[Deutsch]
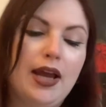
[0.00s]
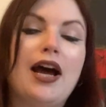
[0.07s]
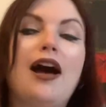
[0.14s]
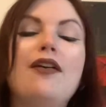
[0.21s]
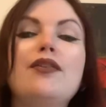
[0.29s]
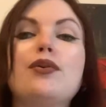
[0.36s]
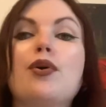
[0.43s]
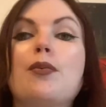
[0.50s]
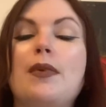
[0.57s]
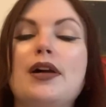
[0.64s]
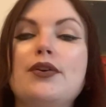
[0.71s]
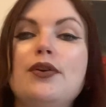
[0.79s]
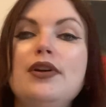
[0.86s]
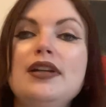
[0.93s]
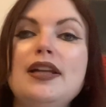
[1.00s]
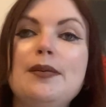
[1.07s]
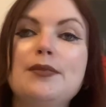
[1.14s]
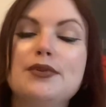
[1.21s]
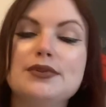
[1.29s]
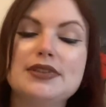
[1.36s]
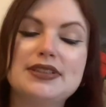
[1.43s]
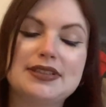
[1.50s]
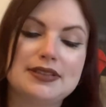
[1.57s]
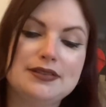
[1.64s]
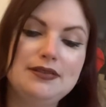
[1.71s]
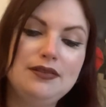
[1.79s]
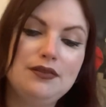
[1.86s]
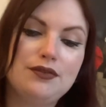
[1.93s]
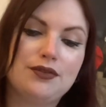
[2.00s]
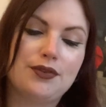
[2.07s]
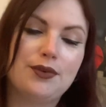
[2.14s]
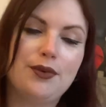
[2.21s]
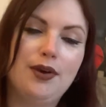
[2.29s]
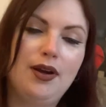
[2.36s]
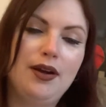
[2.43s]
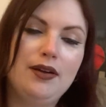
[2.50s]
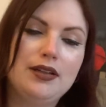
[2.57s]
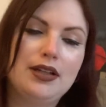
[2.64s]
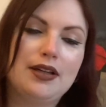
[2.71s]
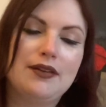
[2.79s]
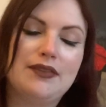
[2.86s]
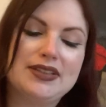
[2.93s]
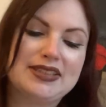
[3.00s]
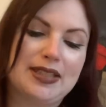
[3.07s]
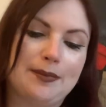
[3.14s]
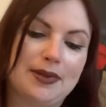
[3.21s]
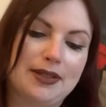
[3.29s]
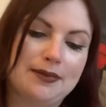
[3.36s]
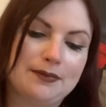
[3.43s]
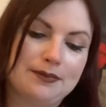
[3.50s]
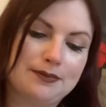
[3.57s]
Aber wir gucken mal, 9 der Münzen für, was war man?